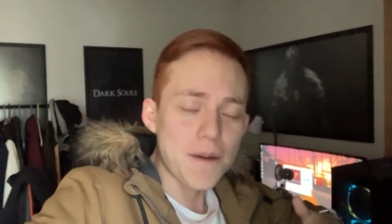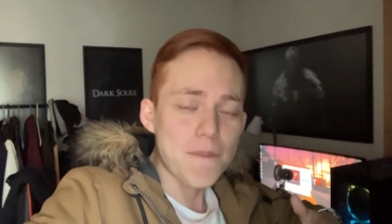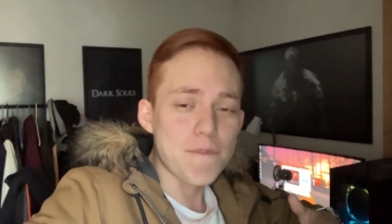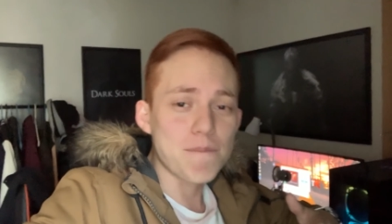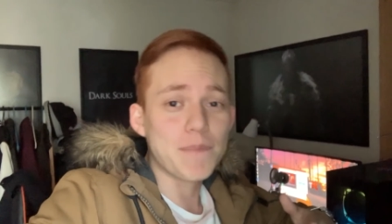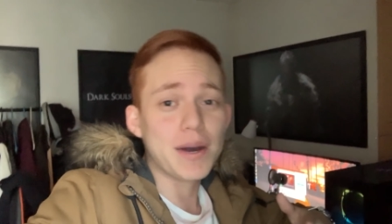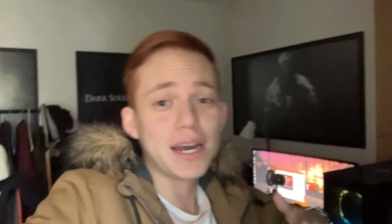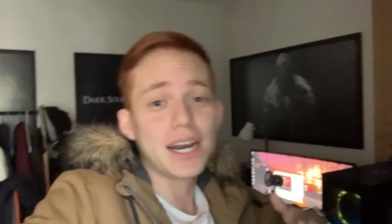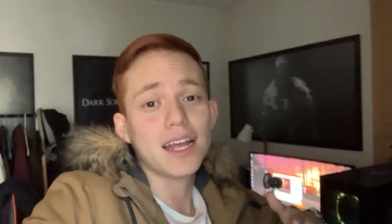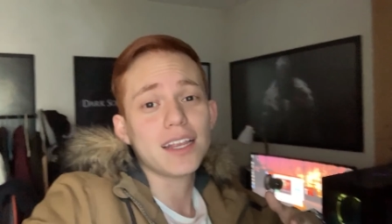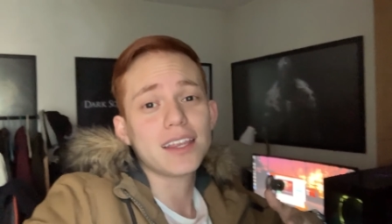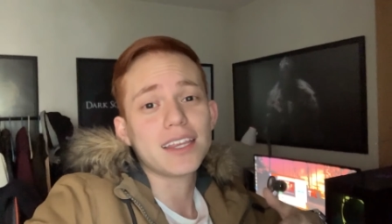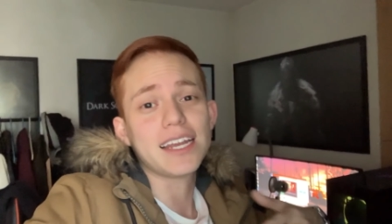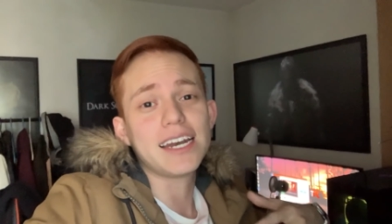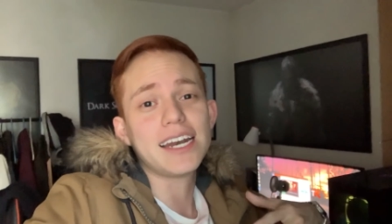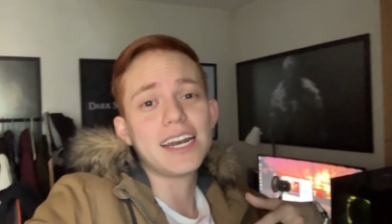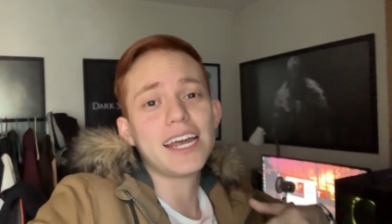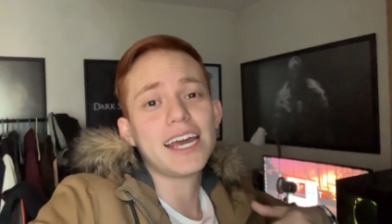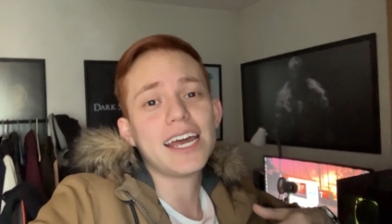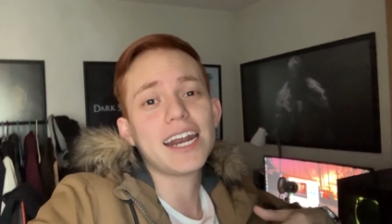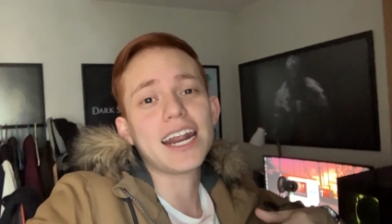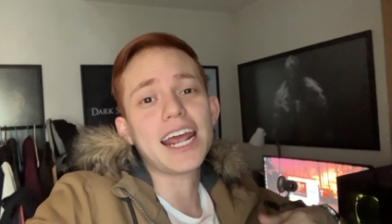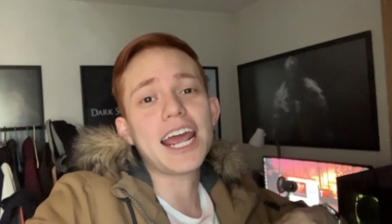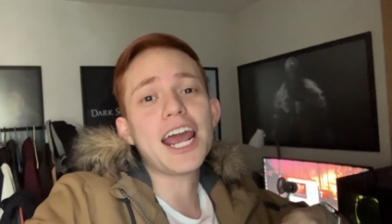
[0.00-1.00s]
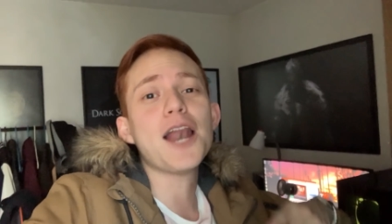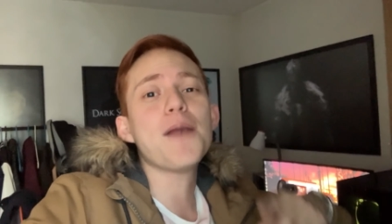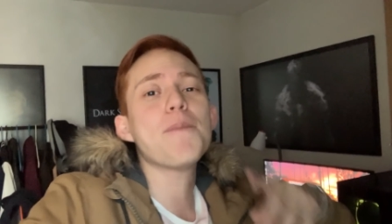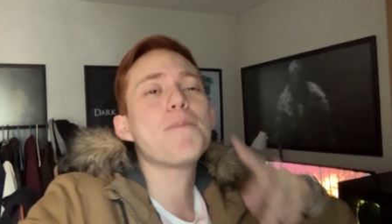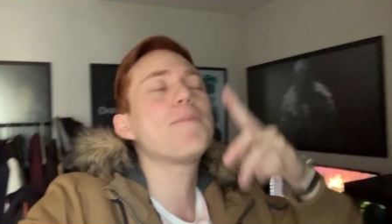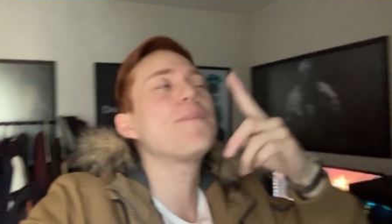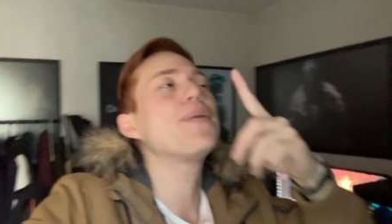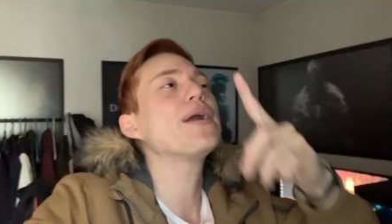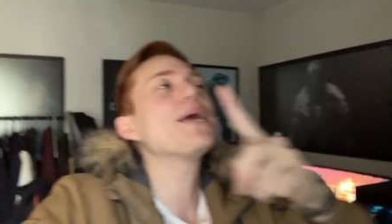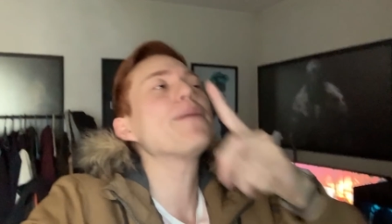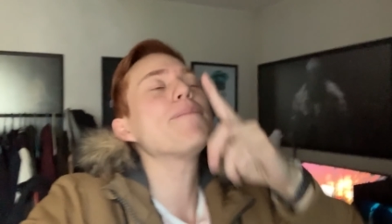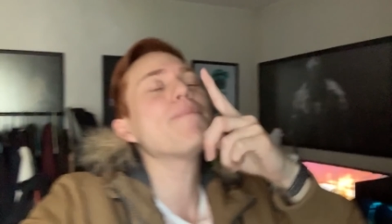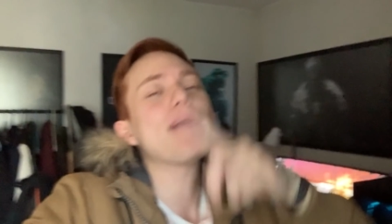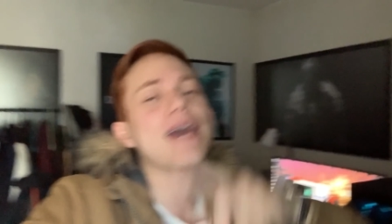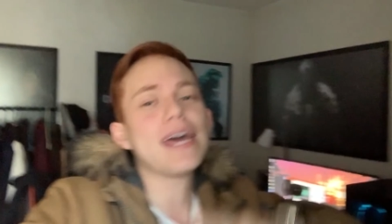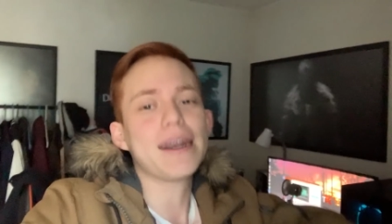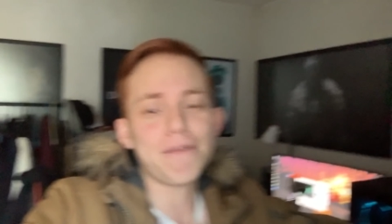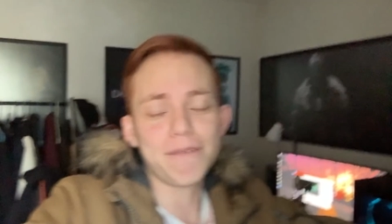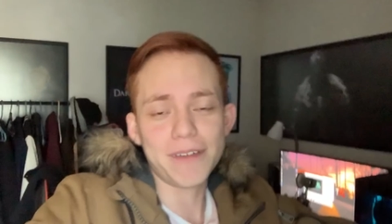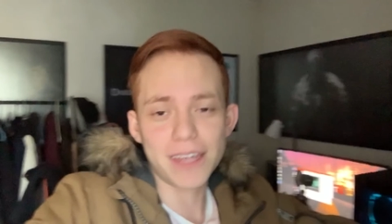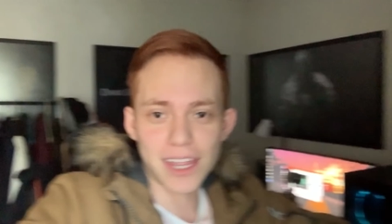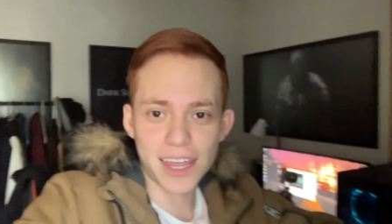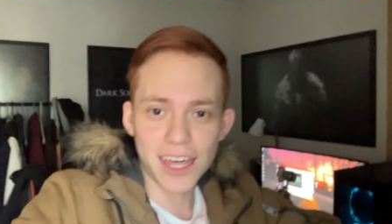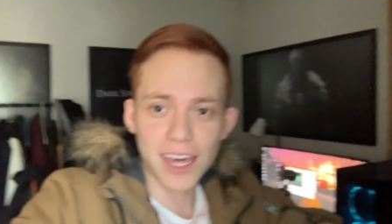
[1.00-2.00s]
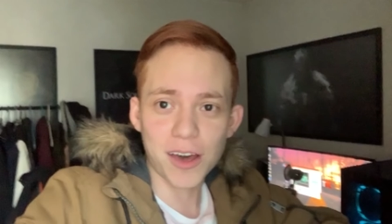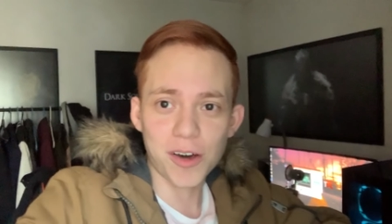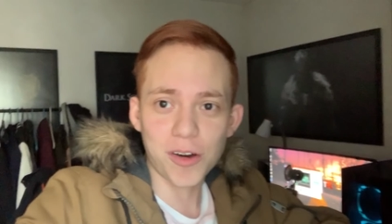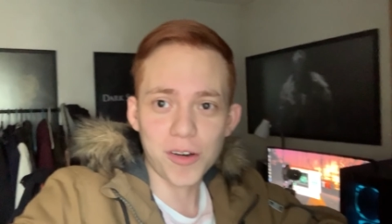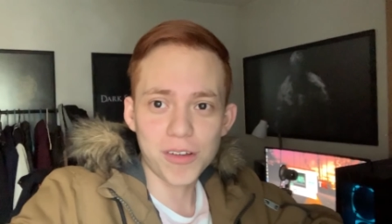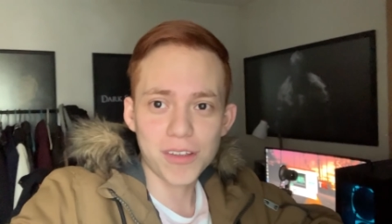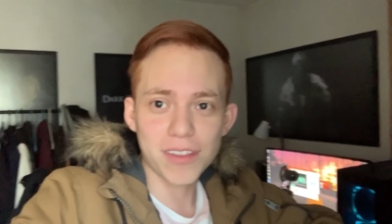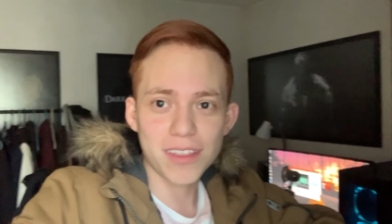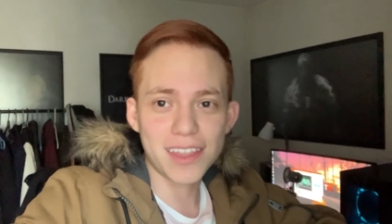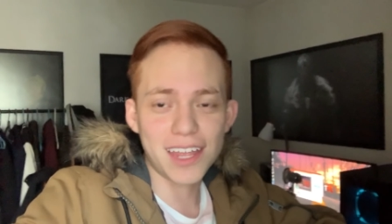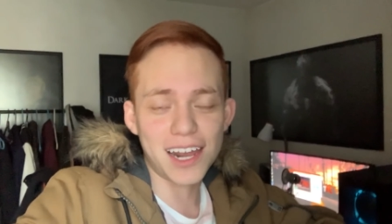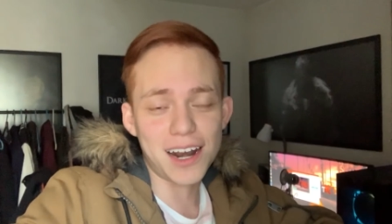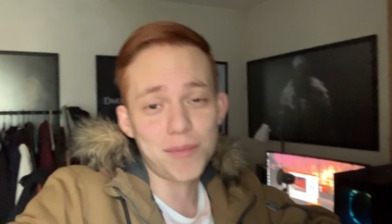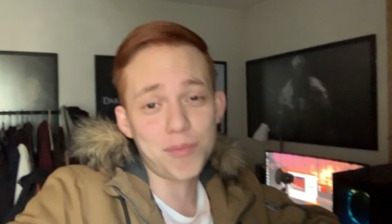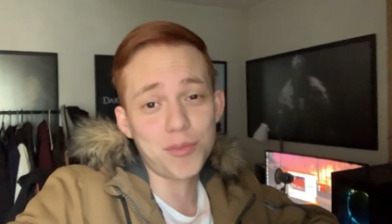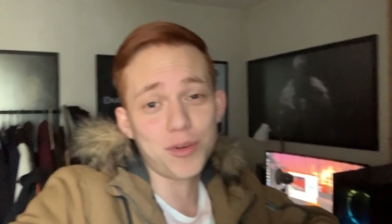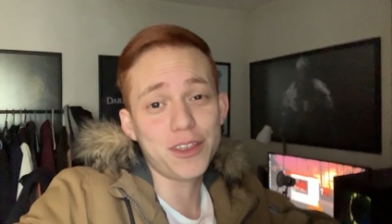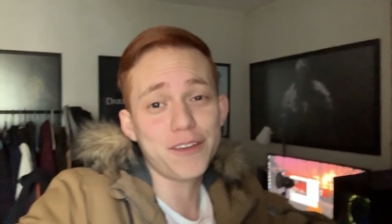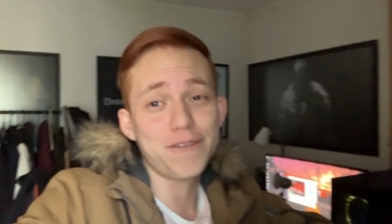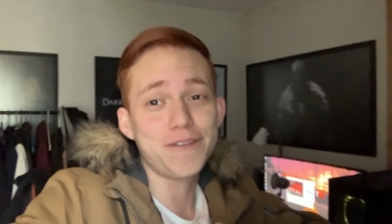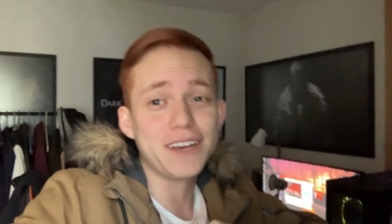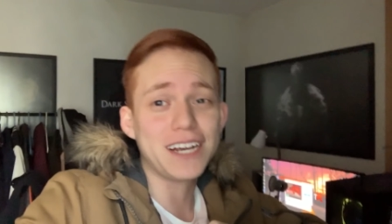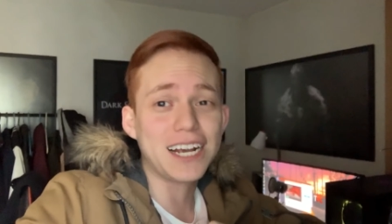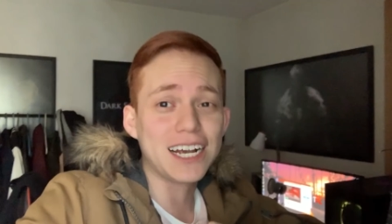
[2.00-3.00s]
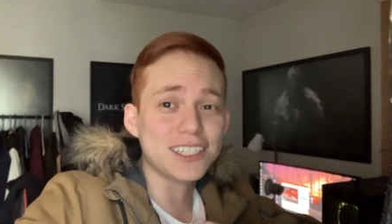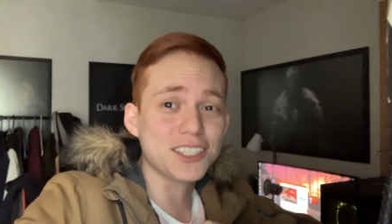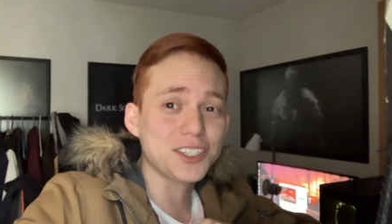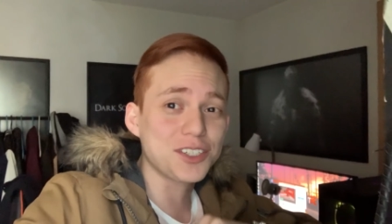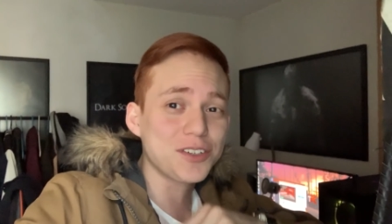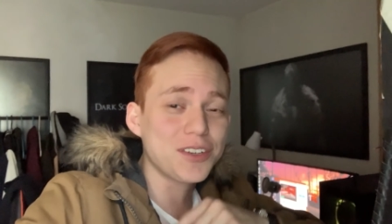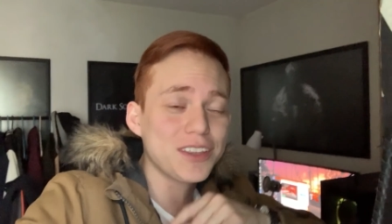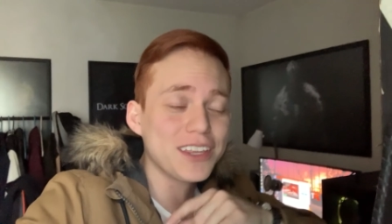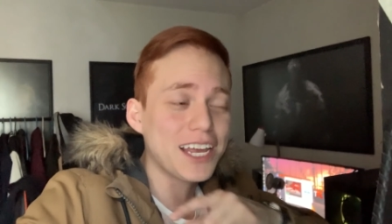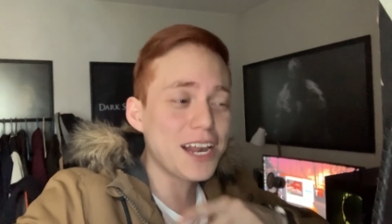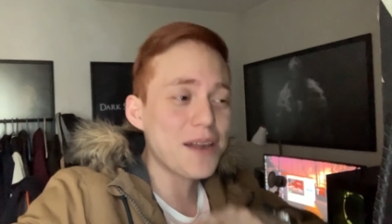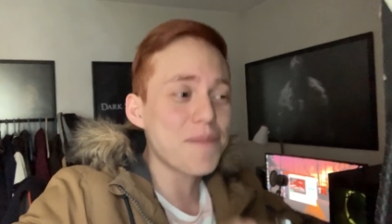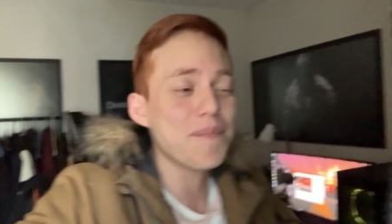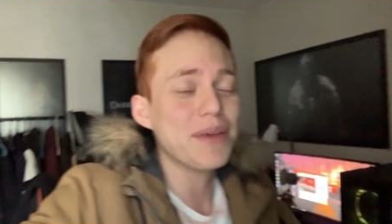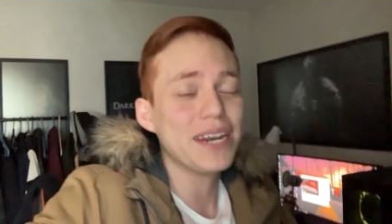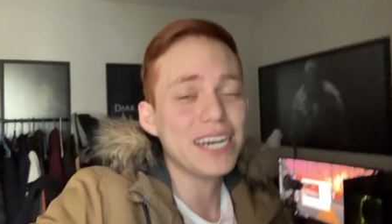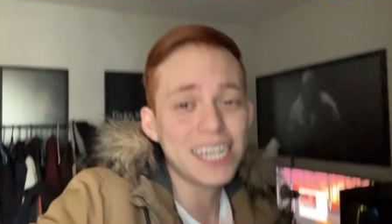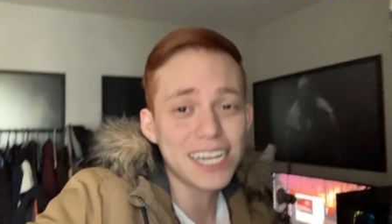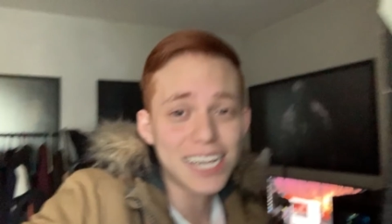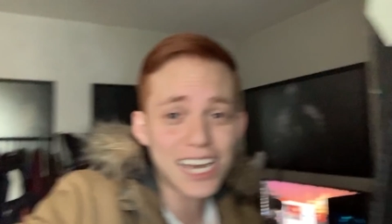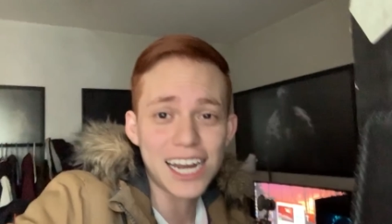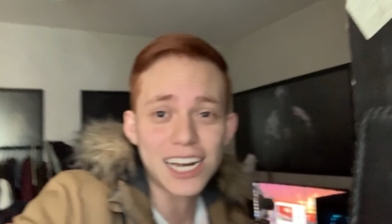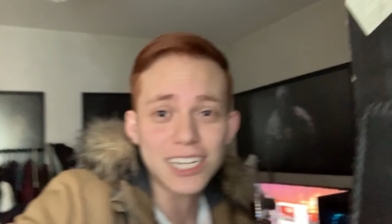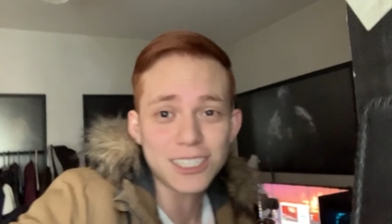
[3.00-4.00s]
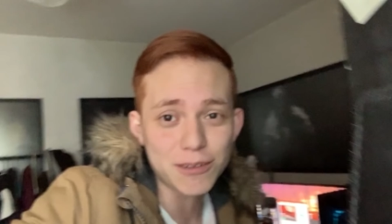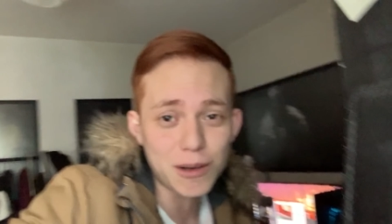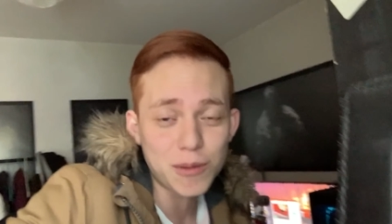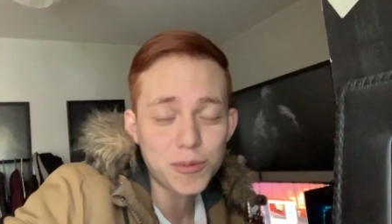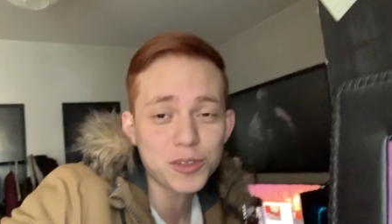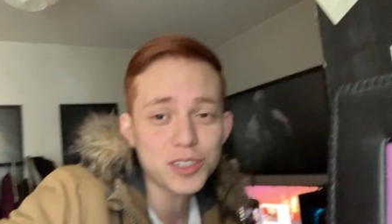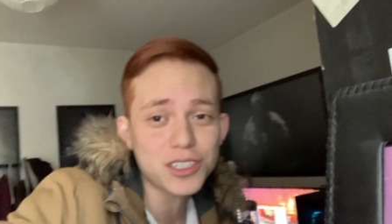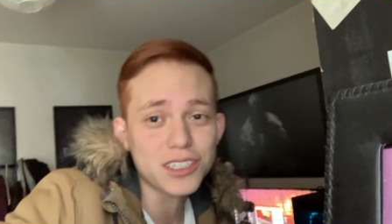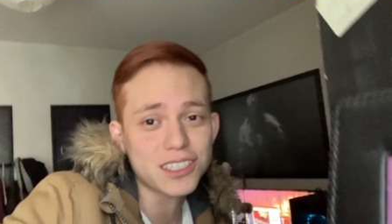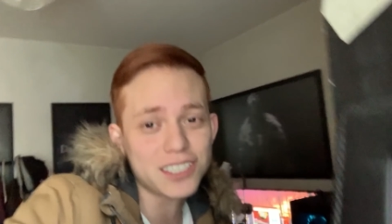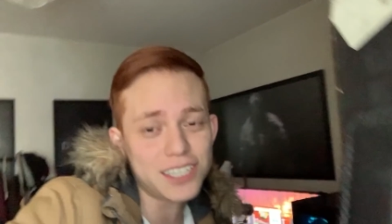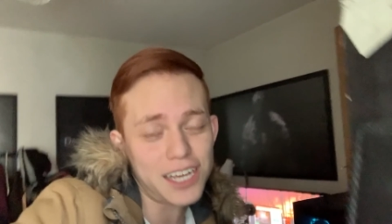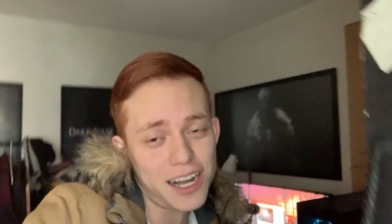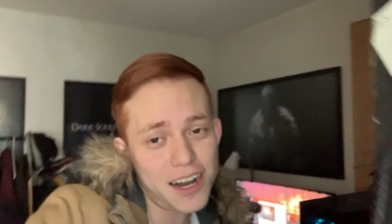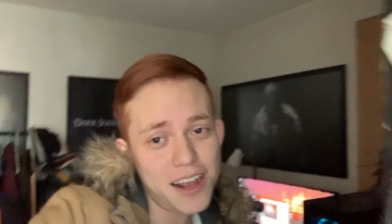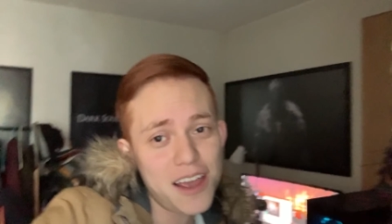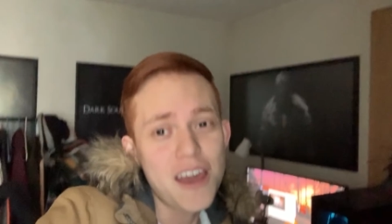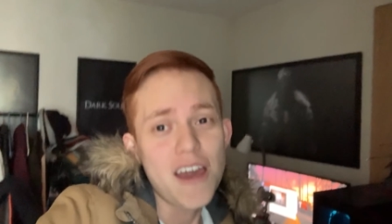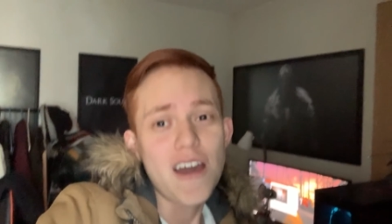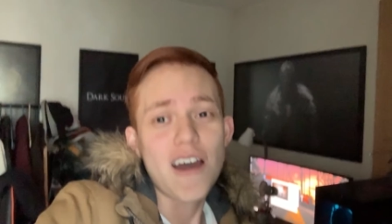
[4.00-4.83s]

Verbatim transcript: van a tener el primer video de la modificación del mini que les vamos a hacer